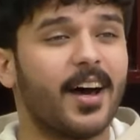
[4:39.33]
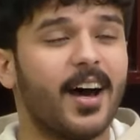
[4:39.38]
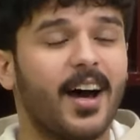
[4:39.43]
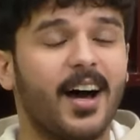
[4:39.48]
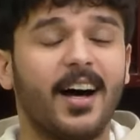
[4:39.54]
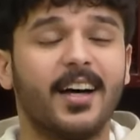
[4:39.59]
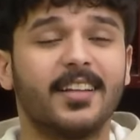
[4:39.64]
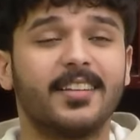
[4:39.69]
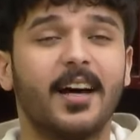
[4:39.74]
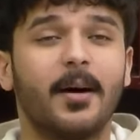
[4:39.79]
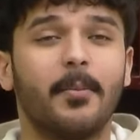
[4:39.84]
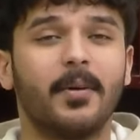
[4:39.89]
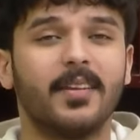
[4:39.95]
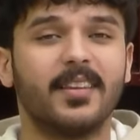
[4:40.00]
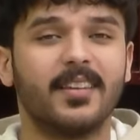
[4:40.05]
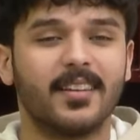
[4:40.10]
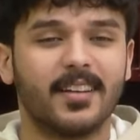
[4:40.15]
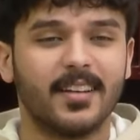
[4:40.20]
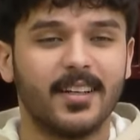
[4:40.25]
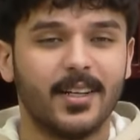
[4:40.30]
احد ابد
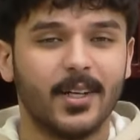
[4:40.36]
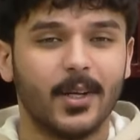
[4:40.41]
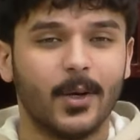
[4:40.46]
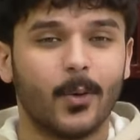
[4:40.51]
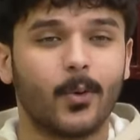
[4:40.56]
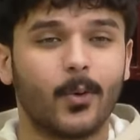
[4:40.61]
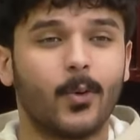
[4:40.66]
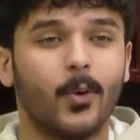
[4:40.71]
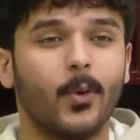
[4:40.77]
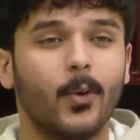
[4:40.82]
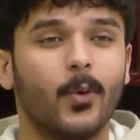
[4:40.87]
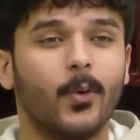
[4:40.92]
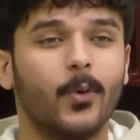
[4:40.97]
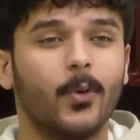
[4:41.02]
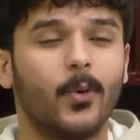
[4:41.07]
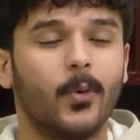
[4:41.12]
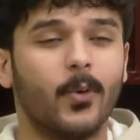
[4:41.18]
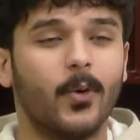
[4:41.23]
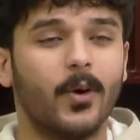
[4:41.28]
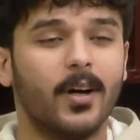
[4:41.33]

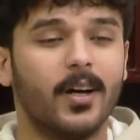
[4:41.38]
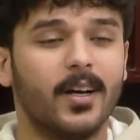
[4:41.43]
وكونوا